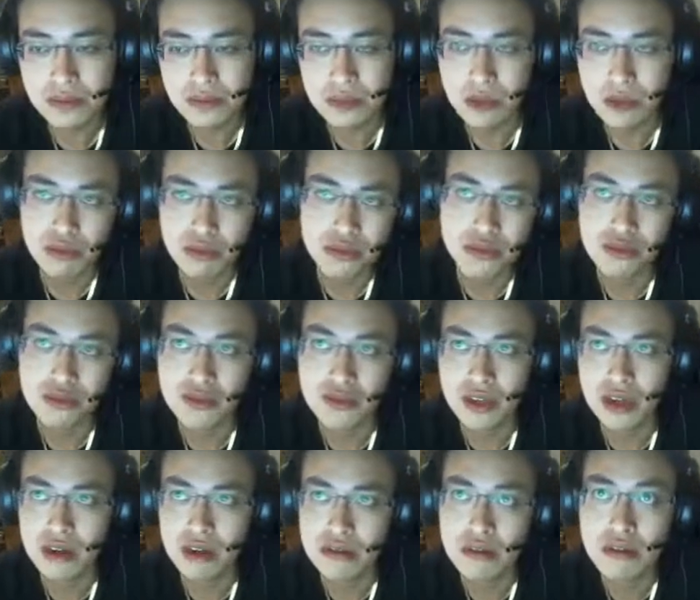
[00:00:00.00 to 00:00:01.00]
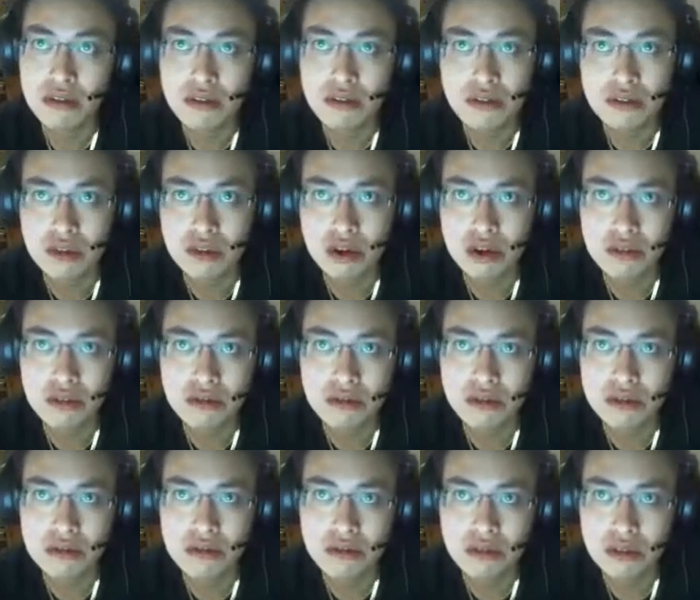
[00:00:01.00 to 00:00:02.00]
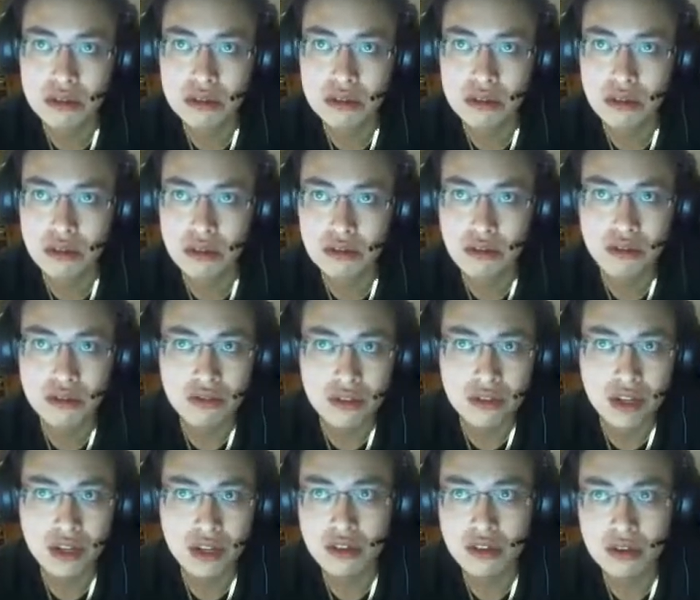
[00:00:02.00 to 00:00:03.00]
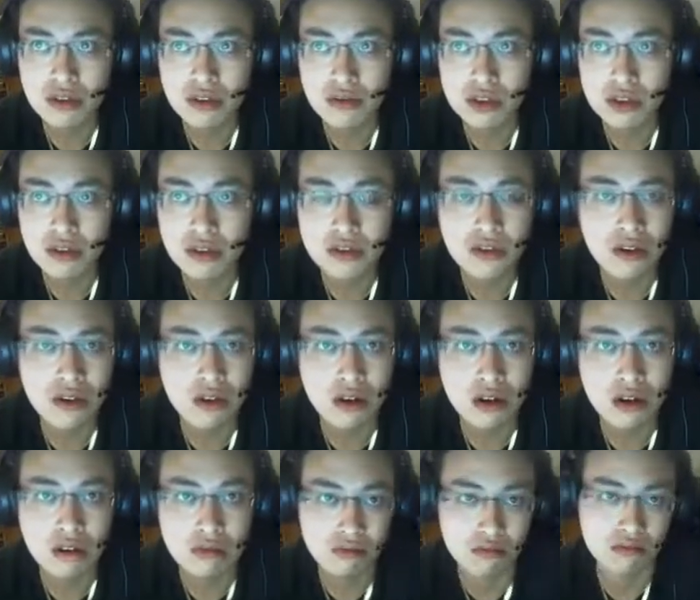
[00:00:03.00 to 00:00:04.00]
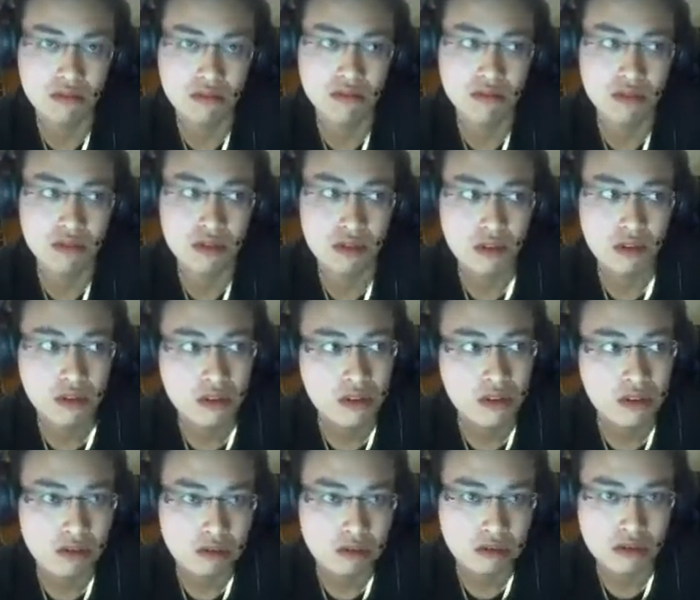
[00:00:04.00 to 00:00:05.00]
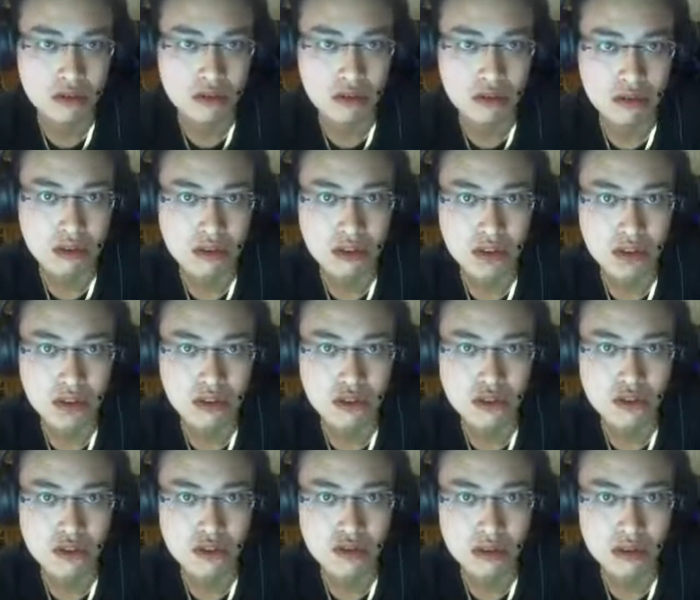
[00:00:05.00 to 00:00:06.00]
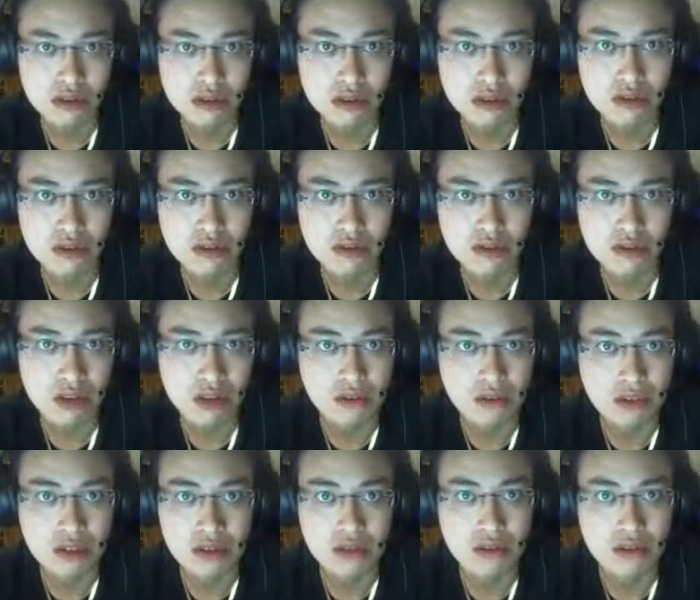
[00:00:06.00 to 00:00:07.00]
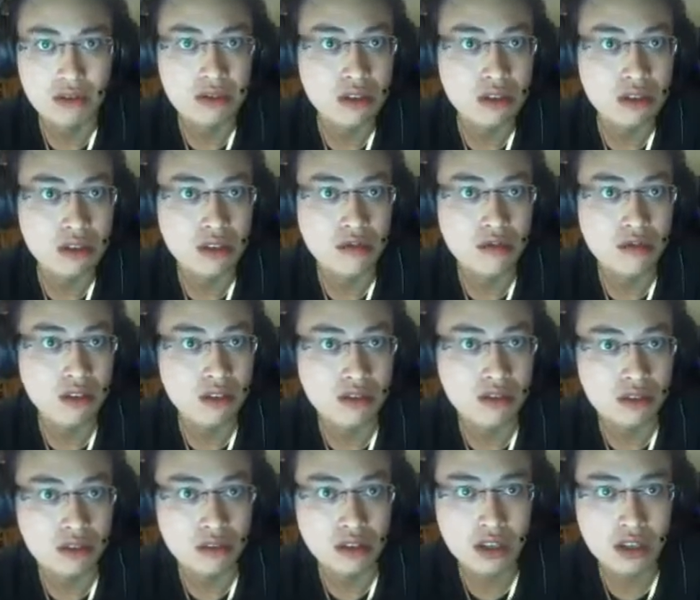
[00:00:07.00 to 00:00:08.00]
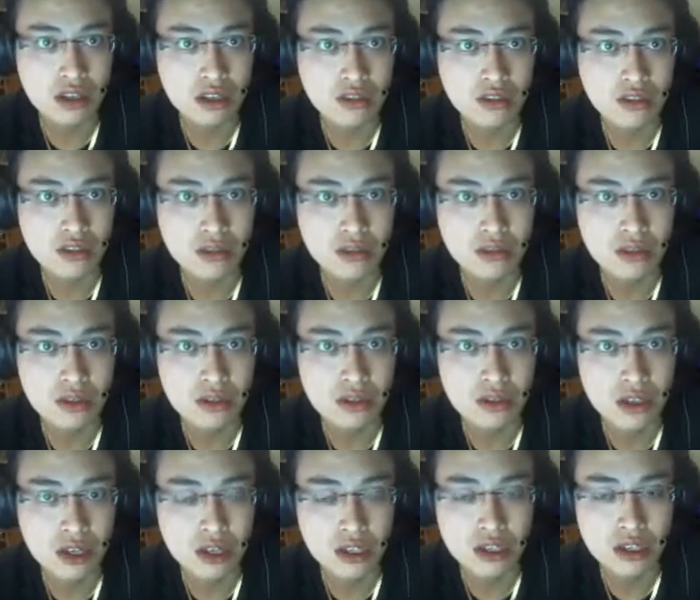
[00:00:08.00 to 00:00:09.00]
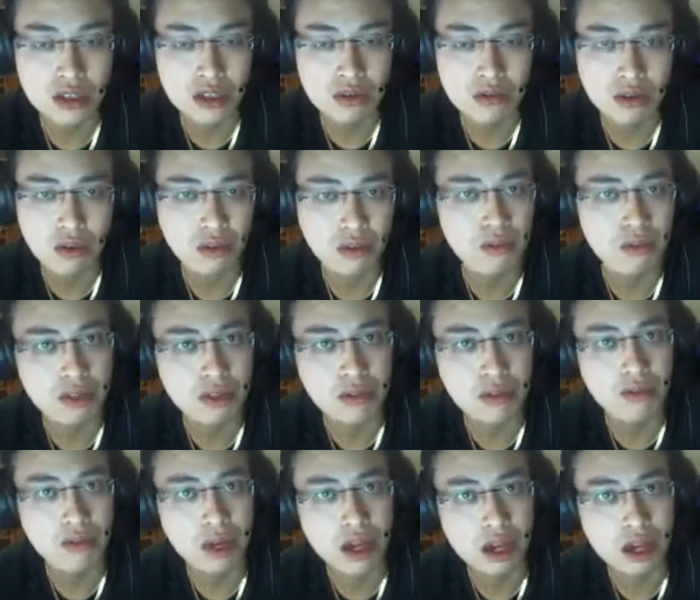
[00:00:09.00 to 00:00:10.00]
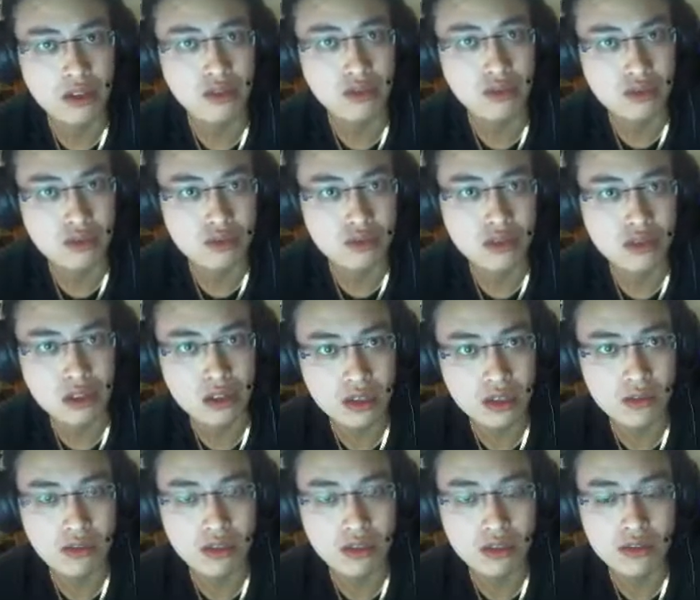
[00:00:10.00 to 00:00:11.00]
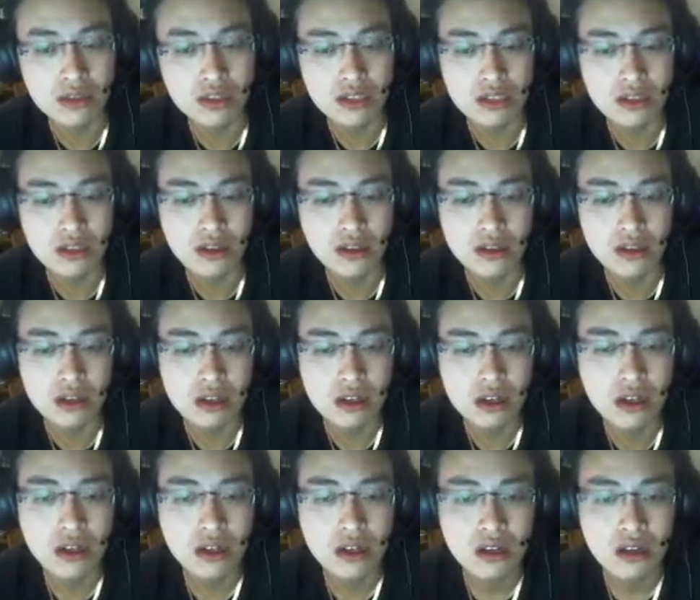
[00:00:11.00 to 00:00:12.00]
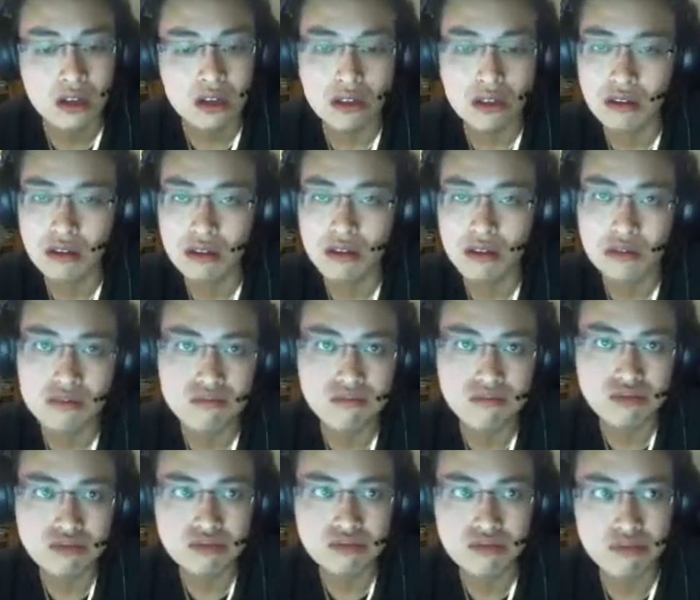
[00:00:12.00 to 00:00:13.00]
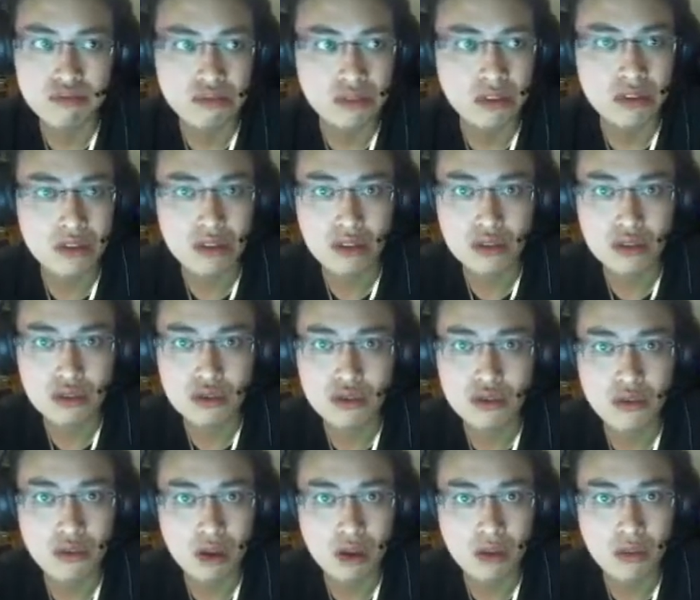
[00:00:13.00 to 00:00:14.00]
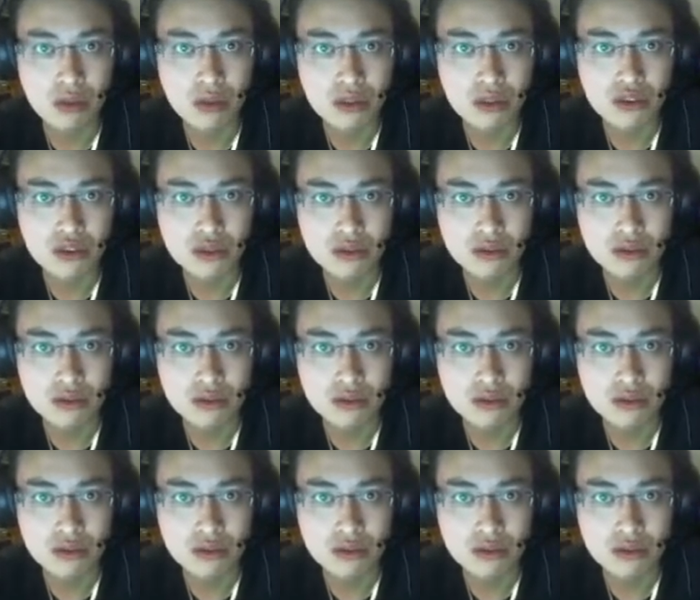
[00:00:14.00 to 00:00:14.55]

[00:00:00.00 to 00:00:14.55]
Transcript: peut se faire entre 30, entre 20 et 30 millions de l'heure. Donc, euh, en quelques jours de farming, ça y est, vous l'avez votre extension de pilotage. Hein. Bon, peut-être pas tout de suite, hein, mais on va dire peut-être en deux ou trois mois de jeu.